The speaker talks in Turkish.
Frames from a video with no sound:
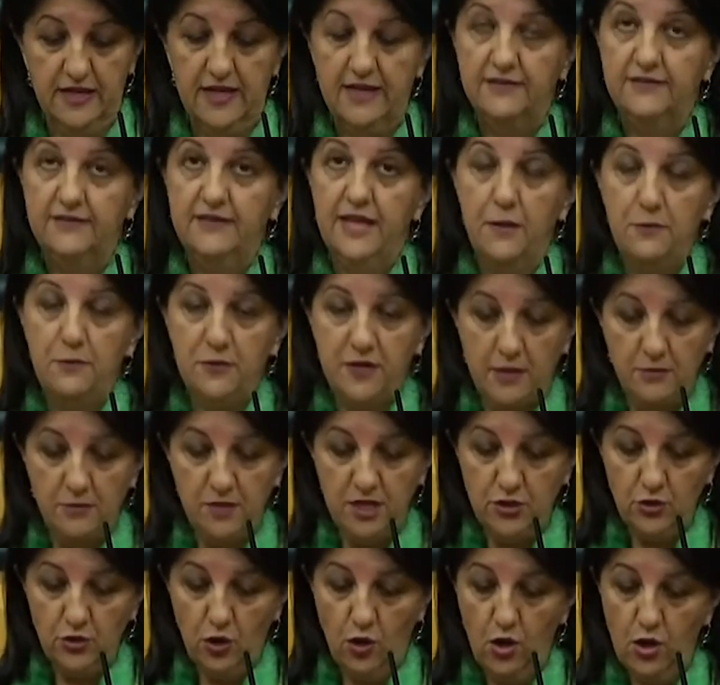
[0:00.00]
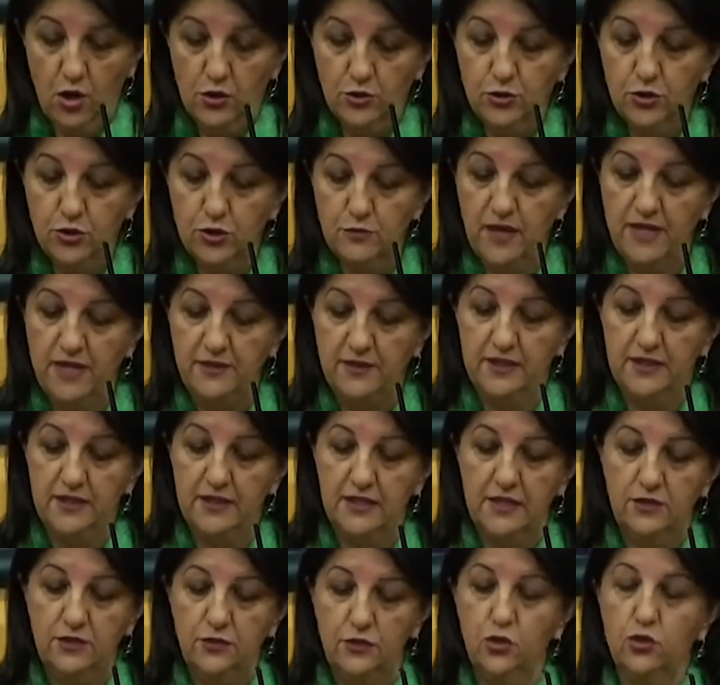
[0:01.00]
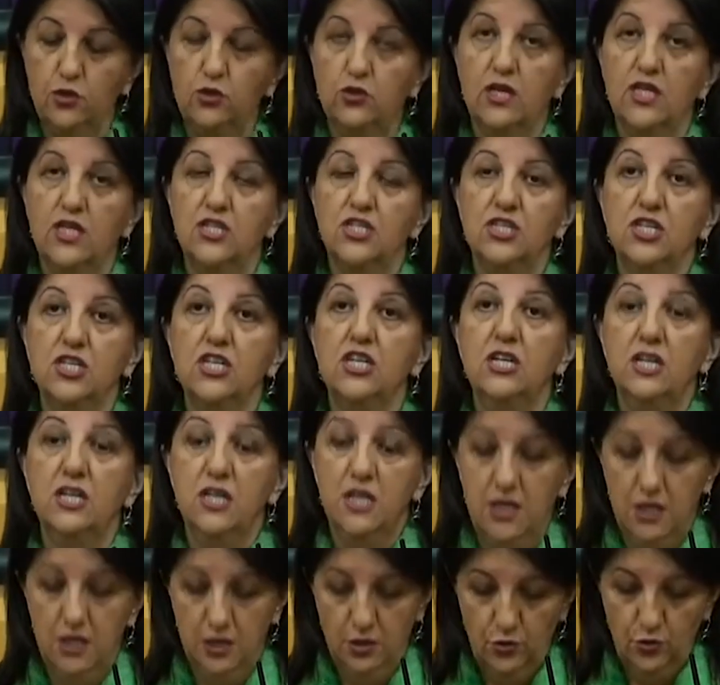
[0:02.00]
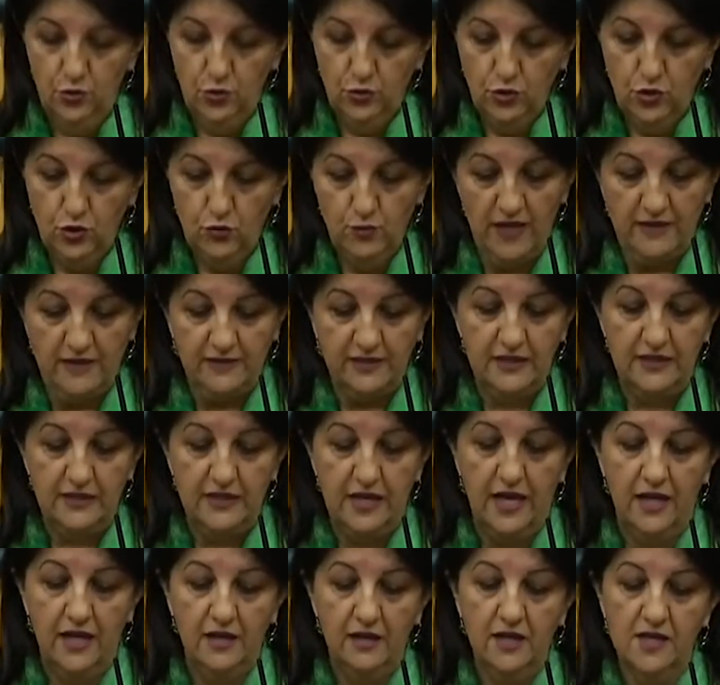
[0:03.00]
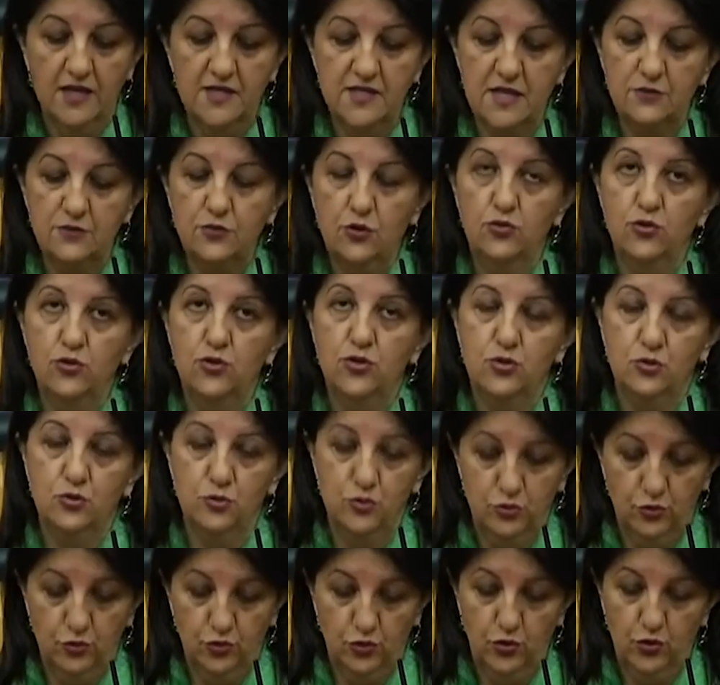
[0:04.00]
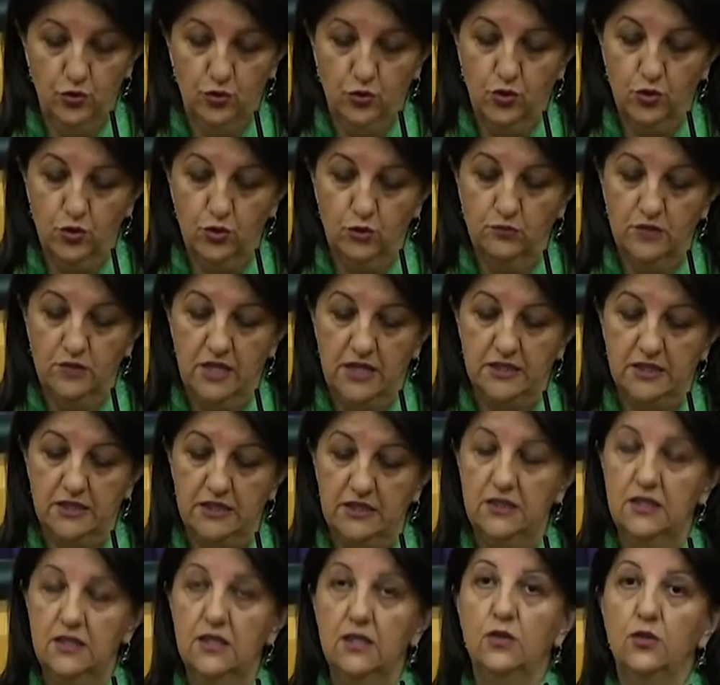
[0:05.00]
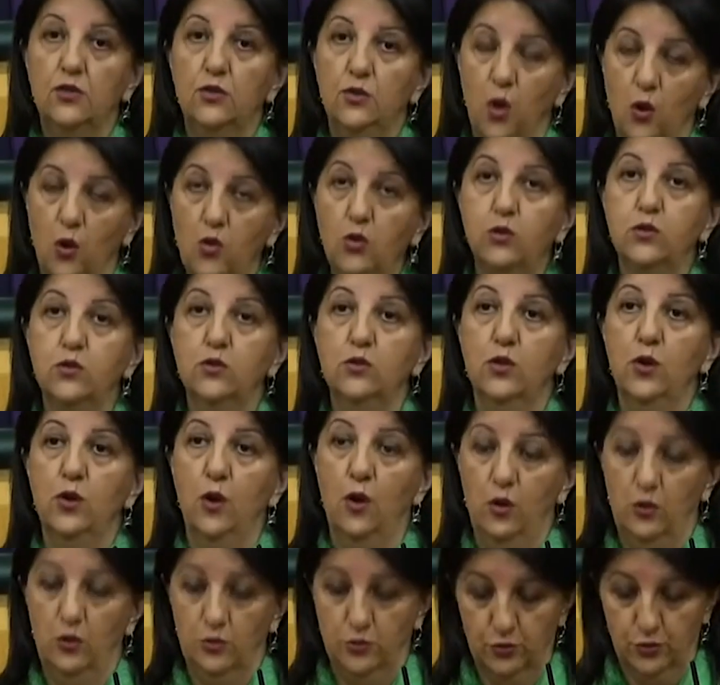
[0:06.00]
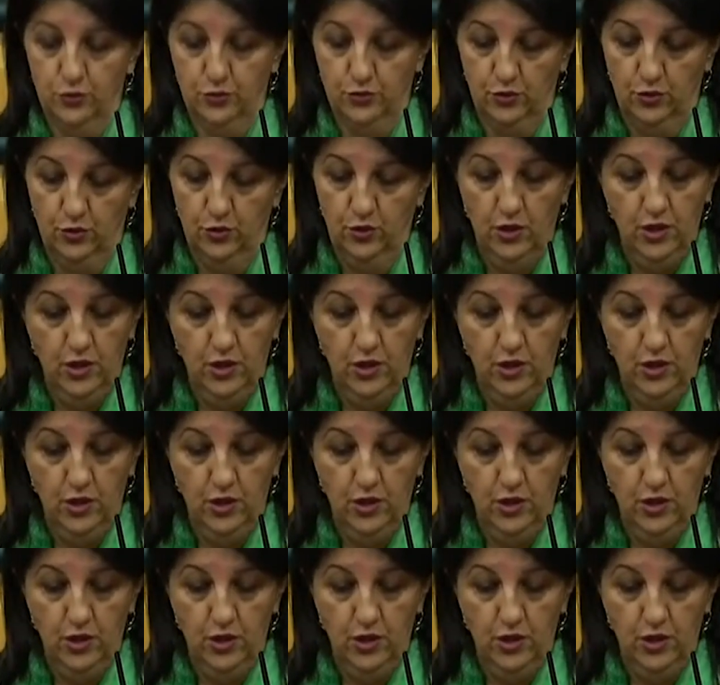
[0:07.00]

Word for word: Depremin öldürmediği yurttaşı hükümetin enkaza dönüştürdüğü kurumların yokluğu öldürdü.